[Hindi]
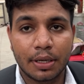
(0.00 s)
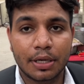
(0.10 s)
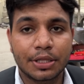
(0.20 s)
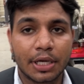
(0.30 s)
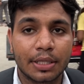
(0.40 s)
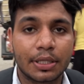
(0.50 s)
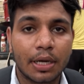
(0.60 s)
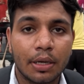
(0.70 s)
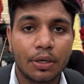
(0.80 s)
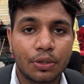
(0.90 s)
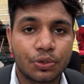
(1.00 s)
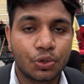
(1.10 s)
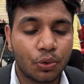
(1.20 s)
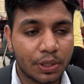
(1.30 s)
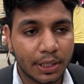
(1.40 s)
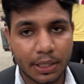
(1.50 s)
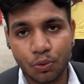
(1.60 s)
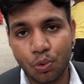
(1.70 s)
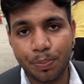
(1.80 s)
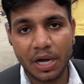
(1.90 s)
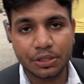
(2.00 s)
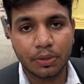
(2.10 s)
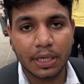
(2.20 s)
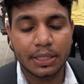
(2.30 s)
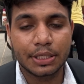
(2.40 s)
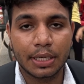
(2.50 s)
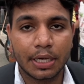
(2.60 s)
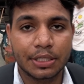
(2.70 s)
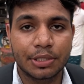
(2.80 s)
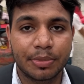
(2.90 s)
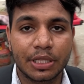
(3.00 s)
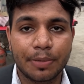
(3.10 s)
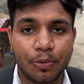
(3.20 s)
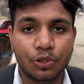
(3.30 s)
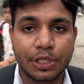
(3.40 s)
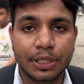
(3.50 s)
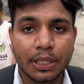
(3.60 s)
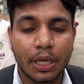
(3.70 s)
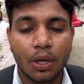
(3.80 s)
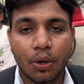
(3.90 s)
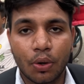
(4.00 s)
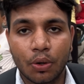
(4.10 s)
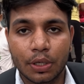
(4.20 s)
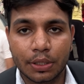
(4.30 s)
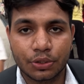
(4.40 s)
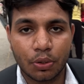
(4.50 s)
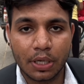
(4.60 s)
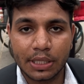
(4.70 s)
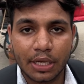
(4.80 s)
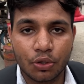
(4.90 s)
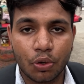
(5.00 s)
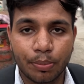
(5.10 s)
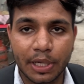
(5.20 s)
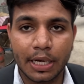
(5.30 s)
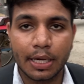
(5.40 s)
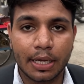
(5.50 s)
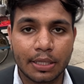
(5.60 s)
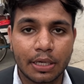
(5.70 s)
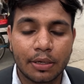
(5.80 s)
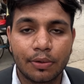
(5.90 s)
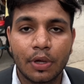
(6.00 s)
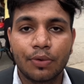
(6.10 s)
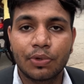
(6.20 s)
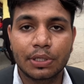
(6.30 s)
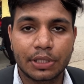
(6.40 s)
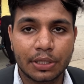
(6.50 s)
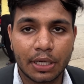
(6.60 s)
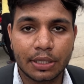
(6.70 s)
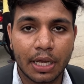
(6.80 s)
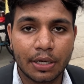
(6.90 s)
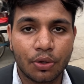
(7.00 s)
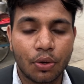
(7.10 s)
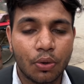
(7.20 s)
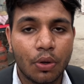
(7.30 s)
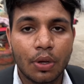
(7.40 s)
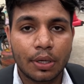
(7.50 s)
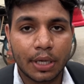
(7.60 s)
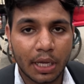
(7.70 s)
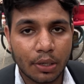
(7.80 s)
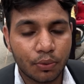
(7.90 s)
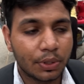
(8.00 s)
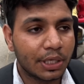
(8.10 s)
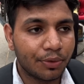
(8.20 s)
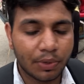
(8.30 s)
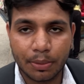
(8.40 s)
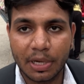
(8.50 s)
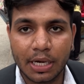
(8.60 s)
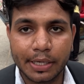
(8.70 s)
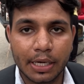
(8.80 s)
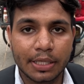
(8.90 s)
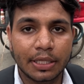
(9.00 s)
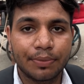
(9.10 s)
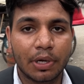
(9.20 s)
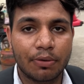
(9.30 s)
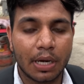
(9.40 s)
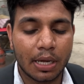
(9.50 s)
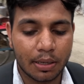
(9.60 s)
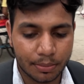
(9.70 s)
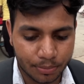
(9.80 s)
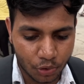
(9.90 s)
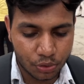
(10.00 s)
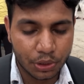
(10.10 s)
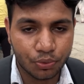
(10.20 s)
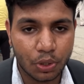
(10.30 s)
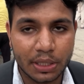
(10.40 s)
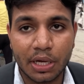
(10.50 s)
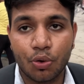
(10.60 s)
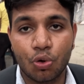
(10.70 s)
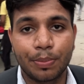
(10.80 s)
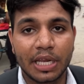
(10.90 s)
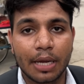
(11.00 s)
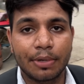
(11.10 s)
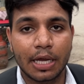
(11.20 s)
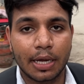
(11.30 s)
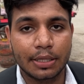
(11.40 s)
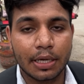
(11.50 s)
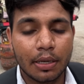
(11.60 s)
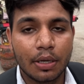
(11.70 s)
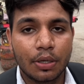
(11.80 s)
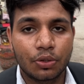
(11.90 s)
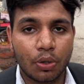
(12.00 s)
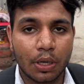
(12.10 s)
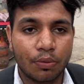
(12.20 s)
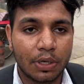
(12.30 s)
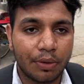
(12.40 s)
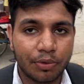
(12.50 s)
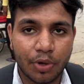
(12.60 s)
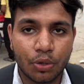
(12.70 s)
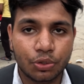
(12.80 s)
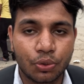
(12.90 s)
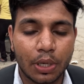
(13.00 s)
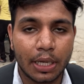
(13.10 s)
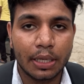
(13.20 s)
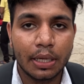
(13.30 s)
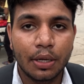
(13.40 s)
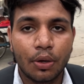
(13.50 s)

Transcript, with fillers: रथ यात्रा जो कि रूपबास वाले जगन्नाथ जी मंदिर पहुँची थी और सोलह तारीख को मेला लगा था फिर सत्रह तारीख को कल उनकी वरमाला डली थी वरमाला महोत्सव हुआ था और मेला भी लगा था तो कल उनका विवाह हो चुका है